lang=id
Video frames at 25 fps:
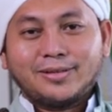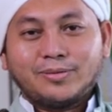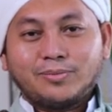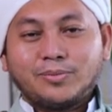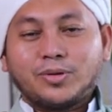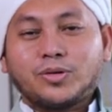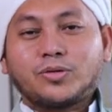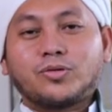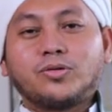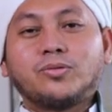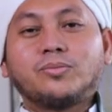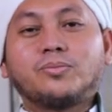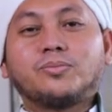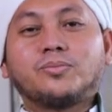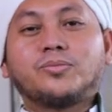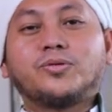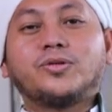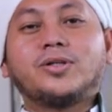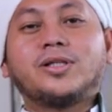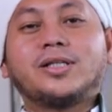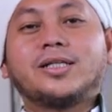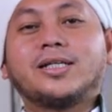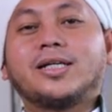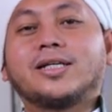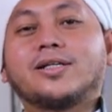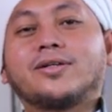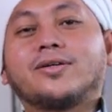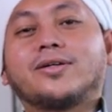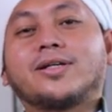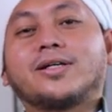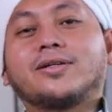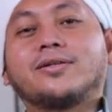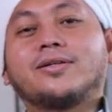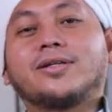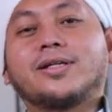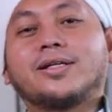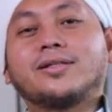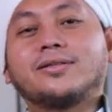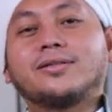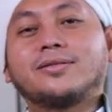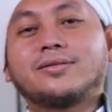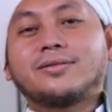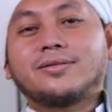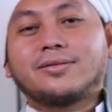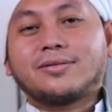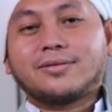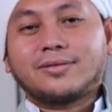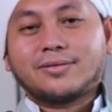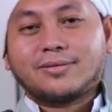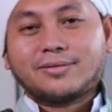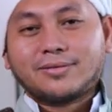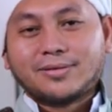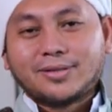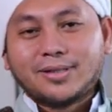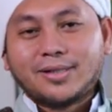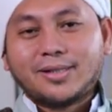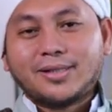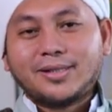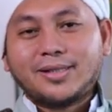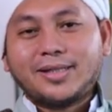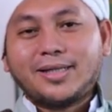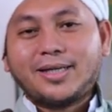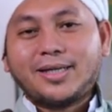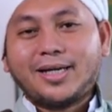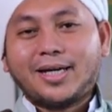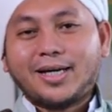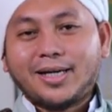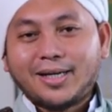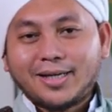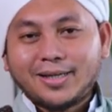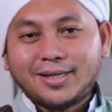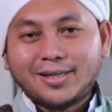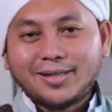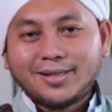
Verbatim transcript: Berkumpul dengan orang-orang salehah